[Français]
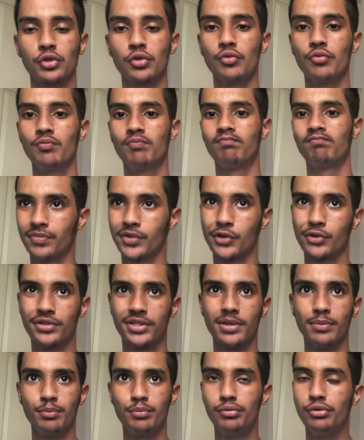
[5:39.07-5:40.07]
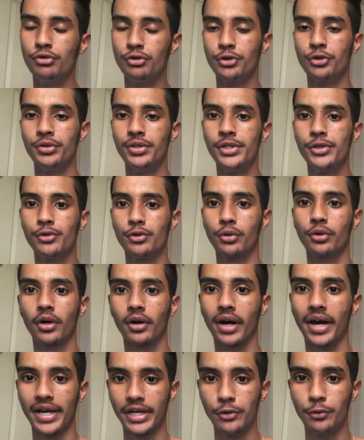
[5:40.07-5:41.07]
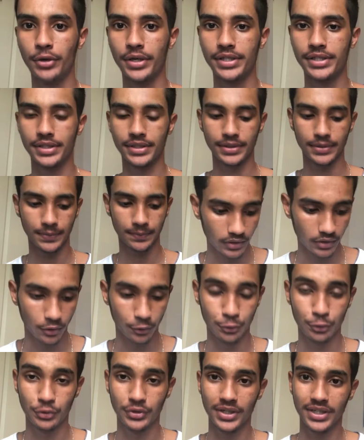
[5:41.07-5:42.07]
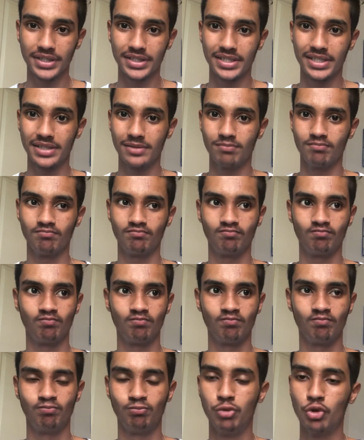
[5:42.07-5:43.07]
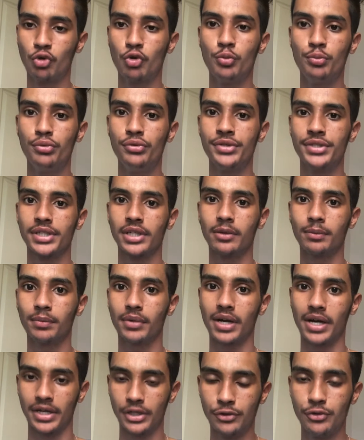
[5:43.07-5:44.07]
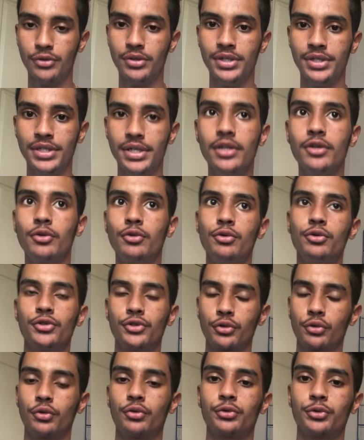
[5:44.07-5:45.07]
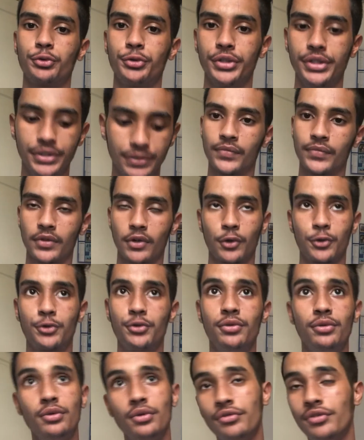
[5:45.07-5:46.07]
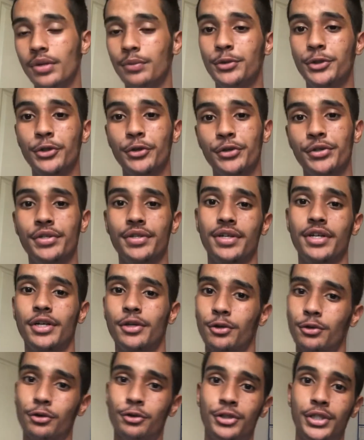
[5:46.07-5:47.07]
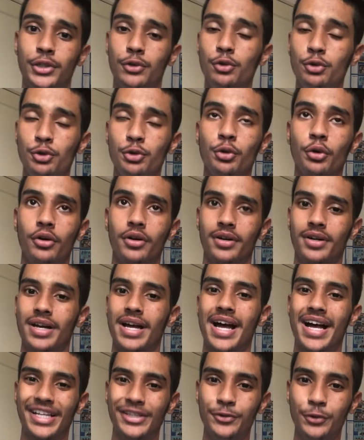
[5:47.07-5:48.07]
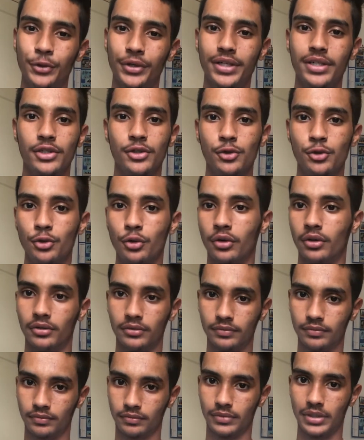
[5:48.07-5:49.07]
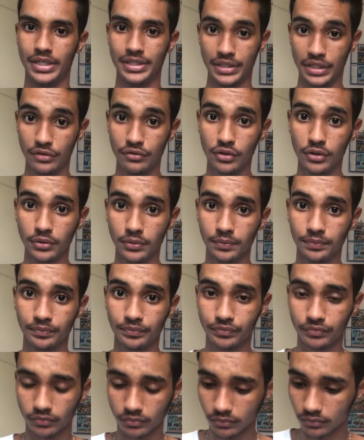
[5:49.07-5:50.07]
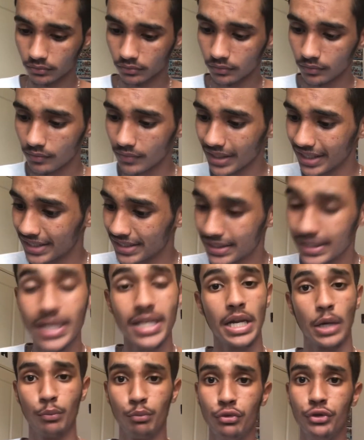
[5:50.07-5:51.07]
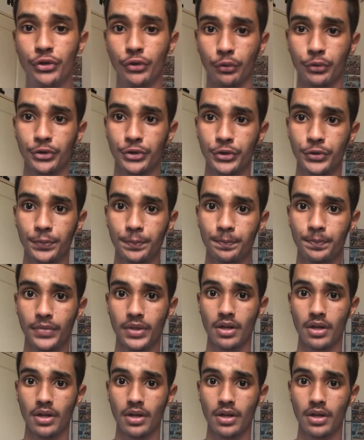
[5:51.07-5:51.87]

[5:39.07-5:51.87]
trouve que c'est plus joli sur iOS. En tout cas, c'est beaucoup plus simple à utiliser que sur Android. Ensuite, neuvième chose que j'ai toujours adoré sur les iPhones, c'est la puissance.